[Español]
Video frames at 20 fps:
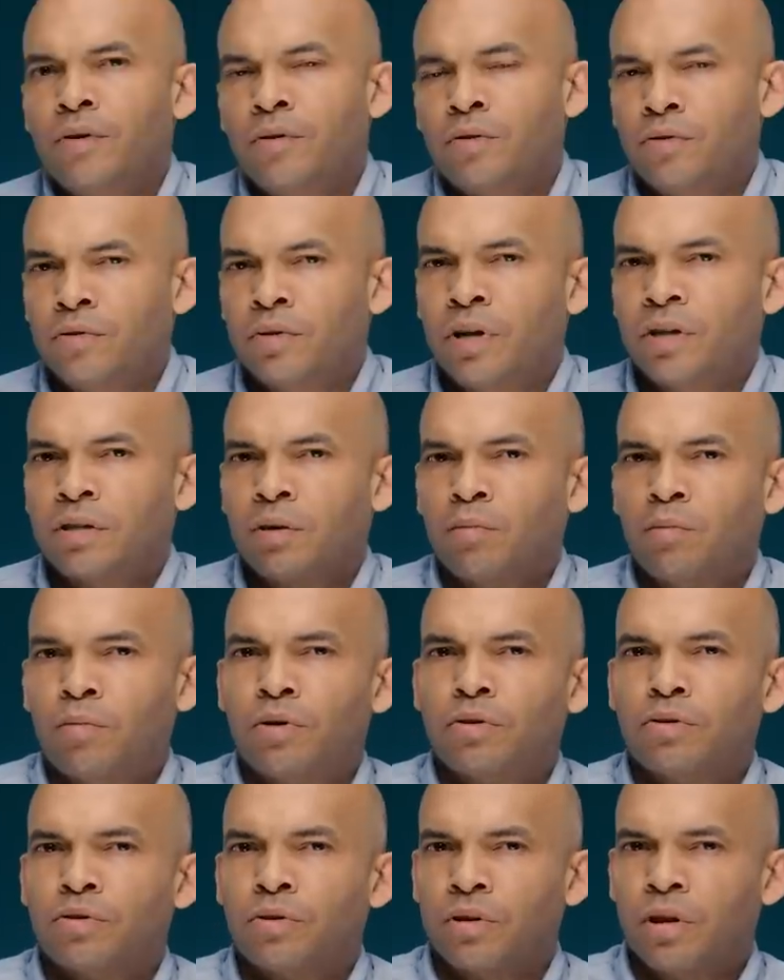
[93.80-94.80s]
un
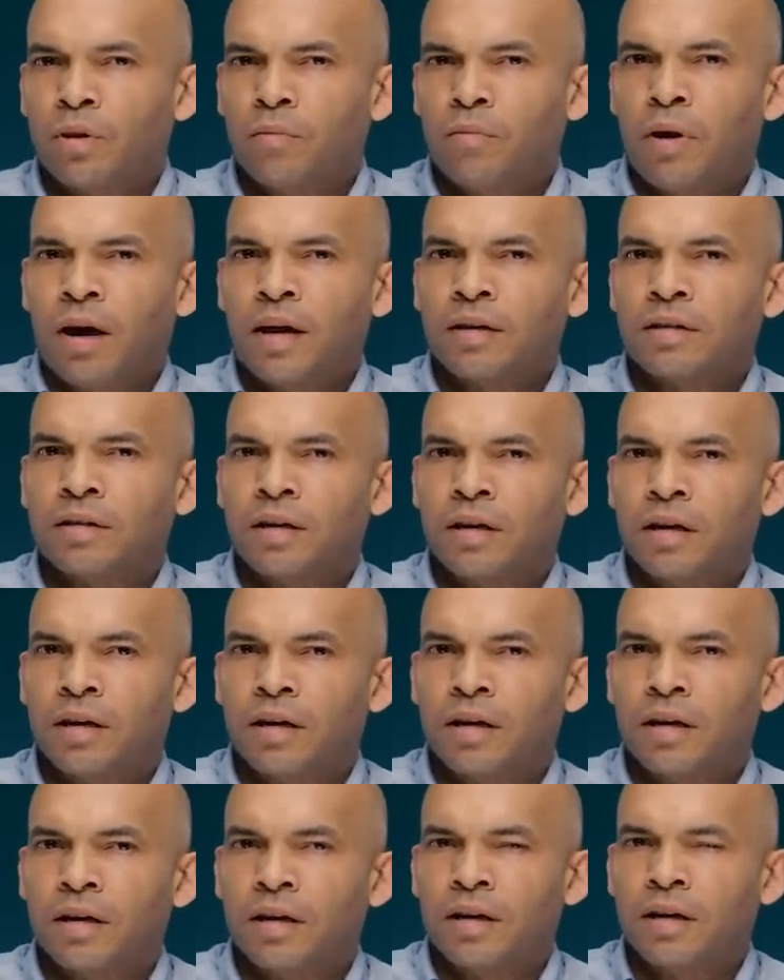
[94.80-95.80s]
desembolso de más
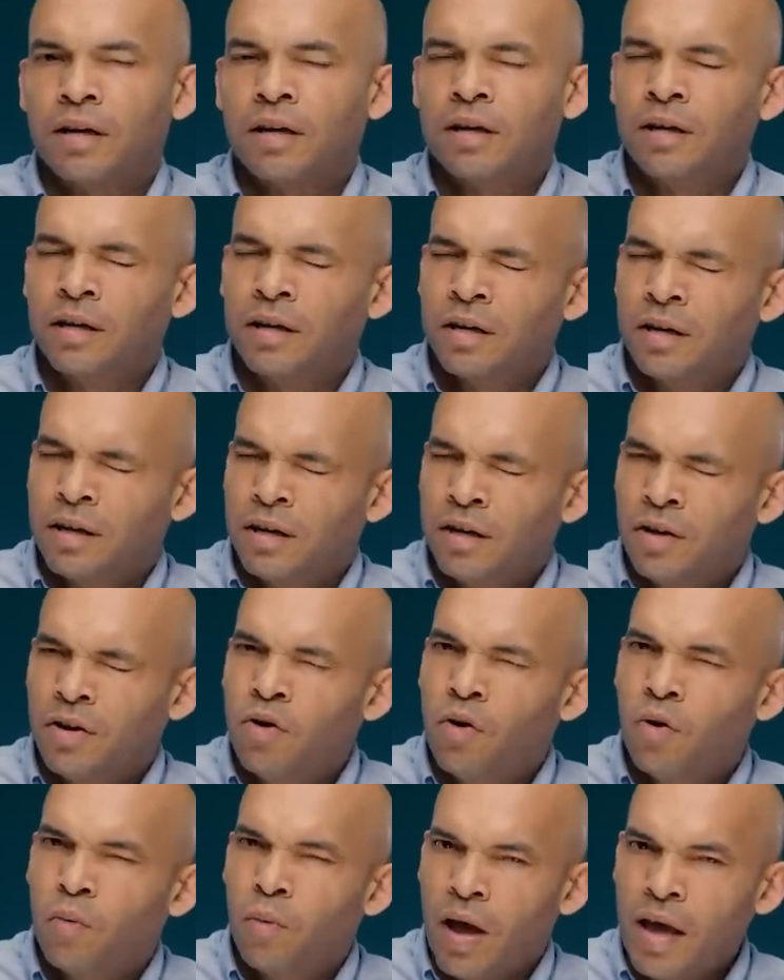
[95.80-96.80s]
de
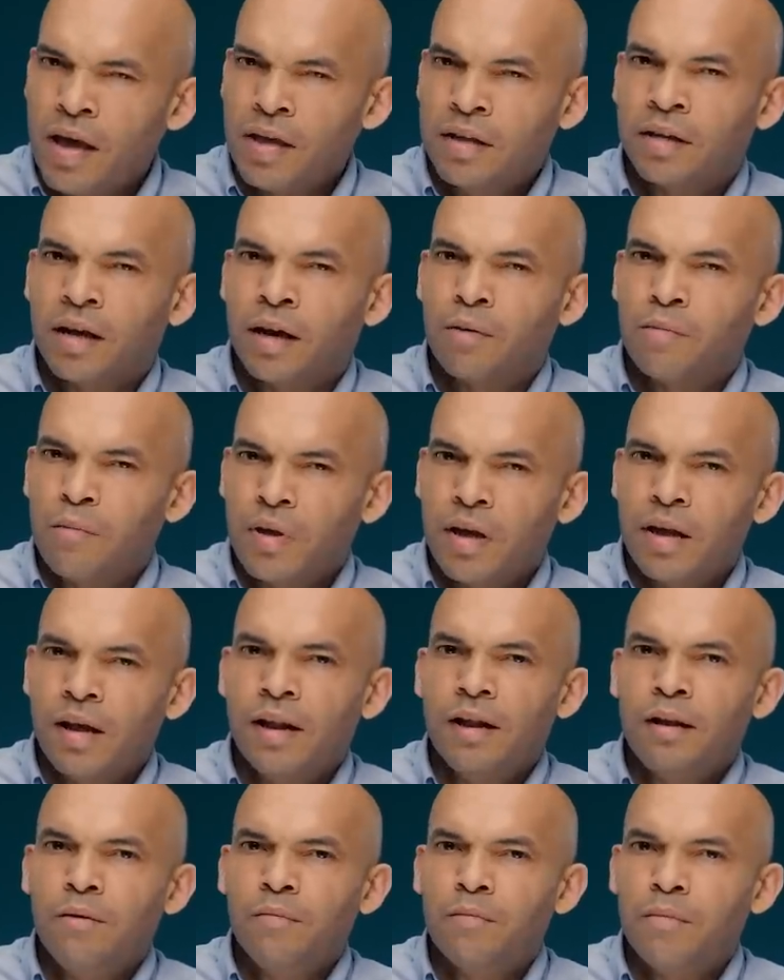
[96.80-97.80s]
90
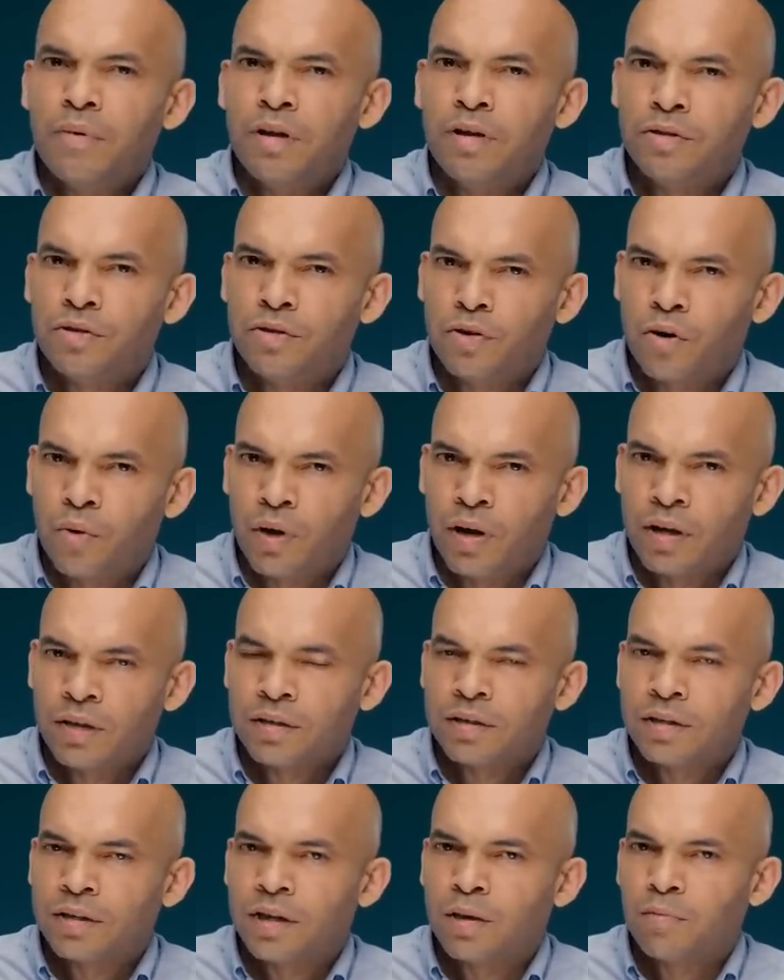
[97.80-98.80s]
mil
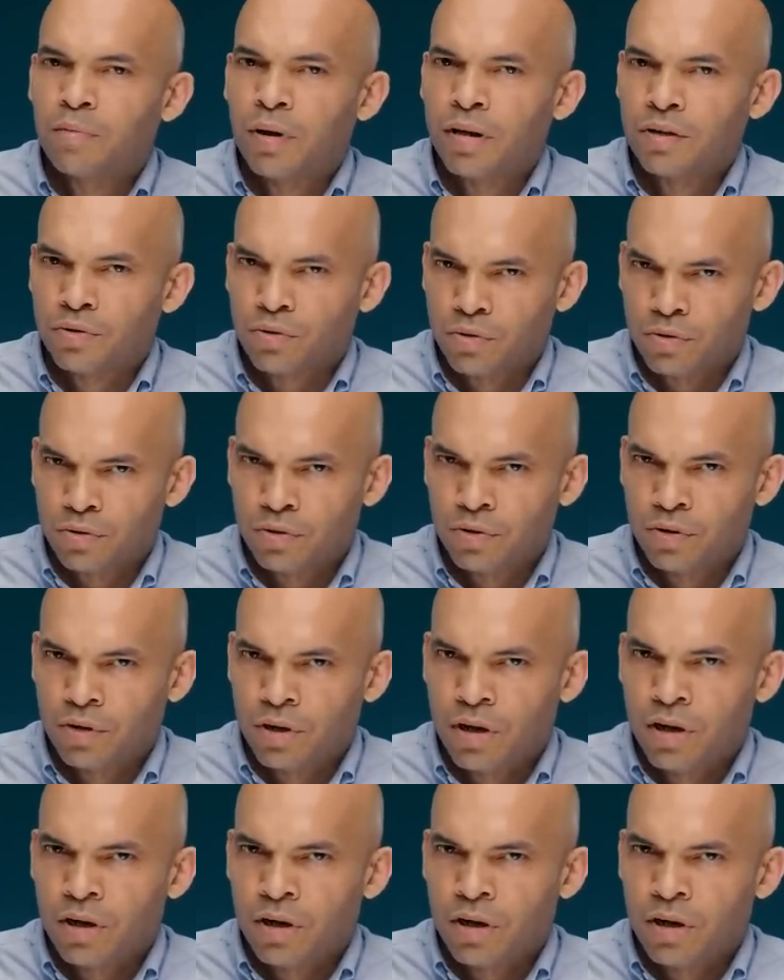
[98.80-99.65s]
millones de pesos.